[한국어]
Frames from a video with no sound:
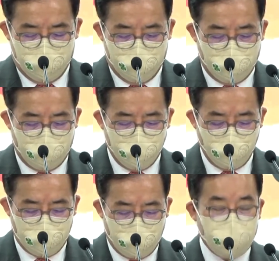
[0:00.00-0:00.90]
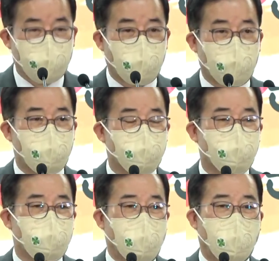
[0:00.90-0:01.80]
여러분도 자, 여기 계신
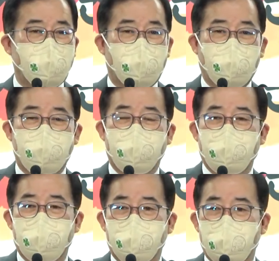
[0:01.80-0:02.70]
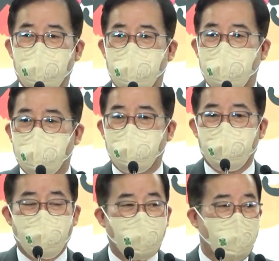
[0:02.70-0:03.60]
분들 다 잘 아시다시피
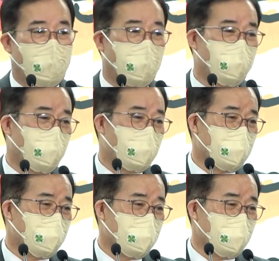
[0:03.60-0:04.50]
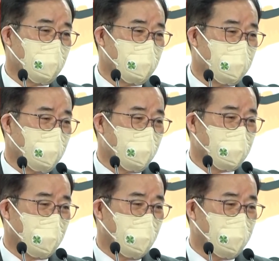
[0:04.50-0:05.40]
알고리즘을 저희들
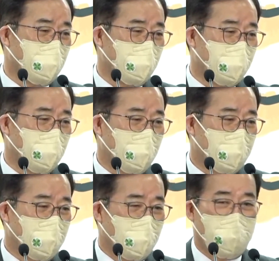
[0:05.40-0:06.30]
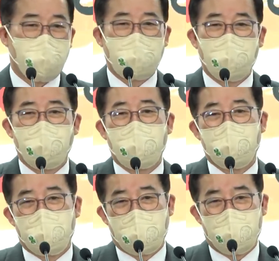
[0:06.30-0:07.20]
제가 아마 가방이
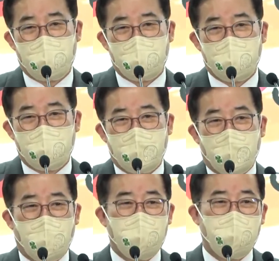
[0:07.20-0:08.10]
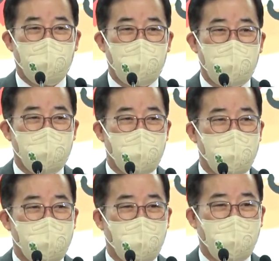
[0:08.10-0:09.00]
위원입니다만은 알고리즘을
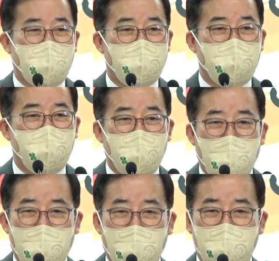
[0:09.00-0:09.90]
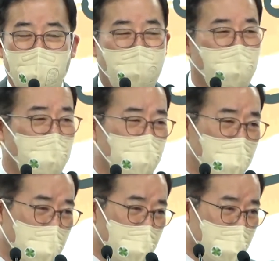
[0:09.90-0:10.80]
한번 공개해라. 공개
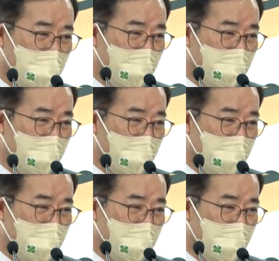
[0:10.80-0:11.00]
못하겠다.